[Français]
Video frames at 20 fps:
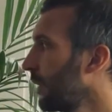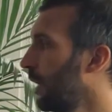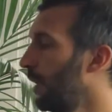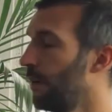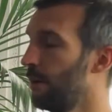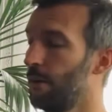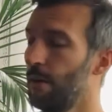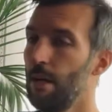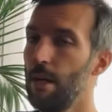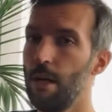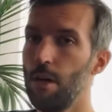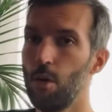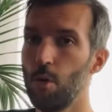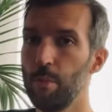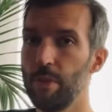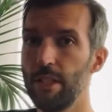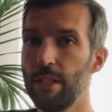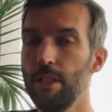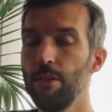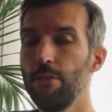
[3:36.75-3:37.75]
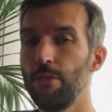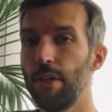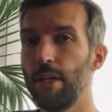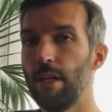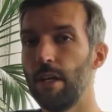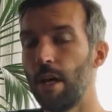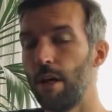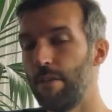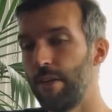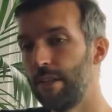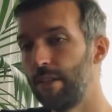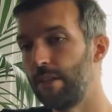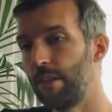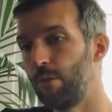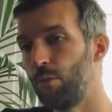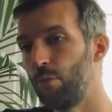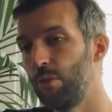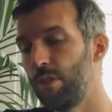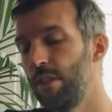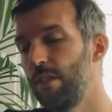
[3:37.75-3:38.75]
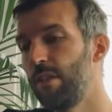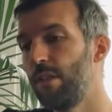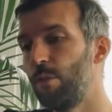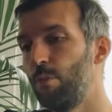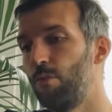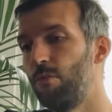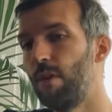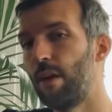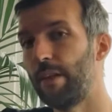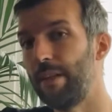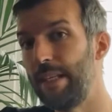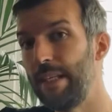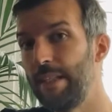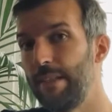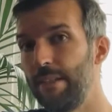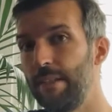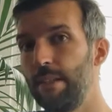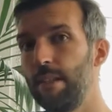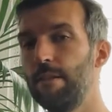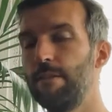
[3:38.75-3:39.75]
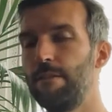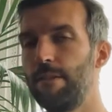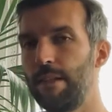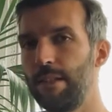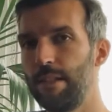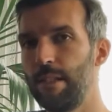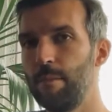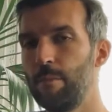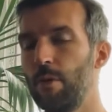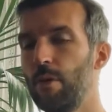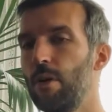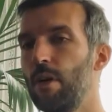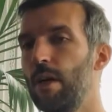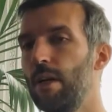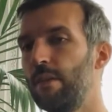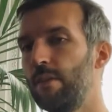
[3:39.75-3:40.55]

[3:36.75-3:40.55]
Euh, l'objectif avec cet outil, c'est de pouvoir dessiner facilement,